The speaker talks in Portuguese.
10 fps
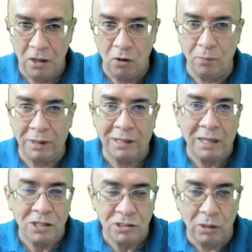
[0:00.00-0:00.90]
uma
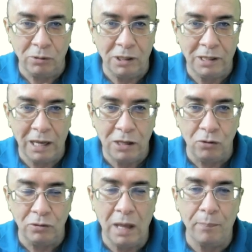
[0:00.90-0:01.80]
questão que
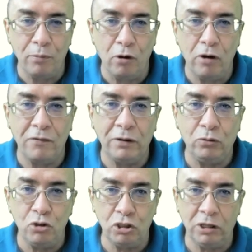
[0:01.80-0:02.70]
caiu na prova
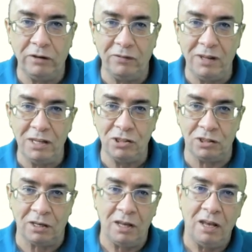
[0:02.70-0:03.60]
do
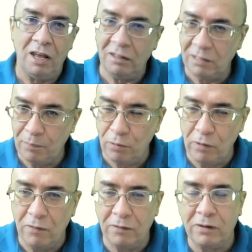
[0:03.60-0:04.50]
escrevente. Essa
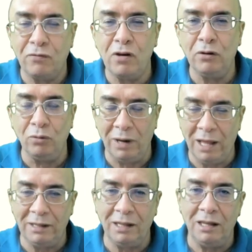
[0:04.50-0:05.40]
prova que foi
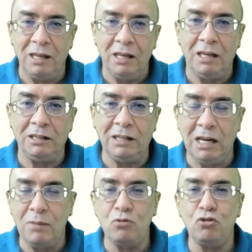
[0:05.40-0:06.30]
anulada e
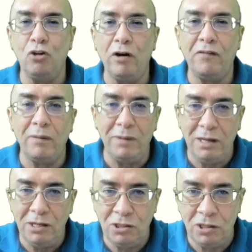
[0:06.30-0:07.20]
teremos
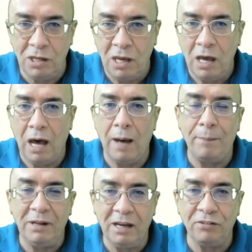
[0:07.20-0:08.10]
novamente a
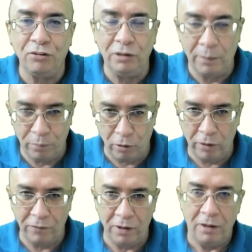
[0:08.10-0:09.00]
aplicação da
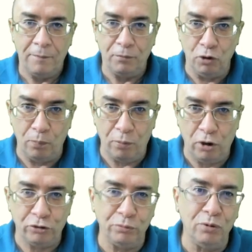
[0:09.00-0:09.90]
prova no
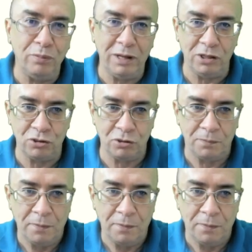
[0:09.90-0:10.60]
próximo mês.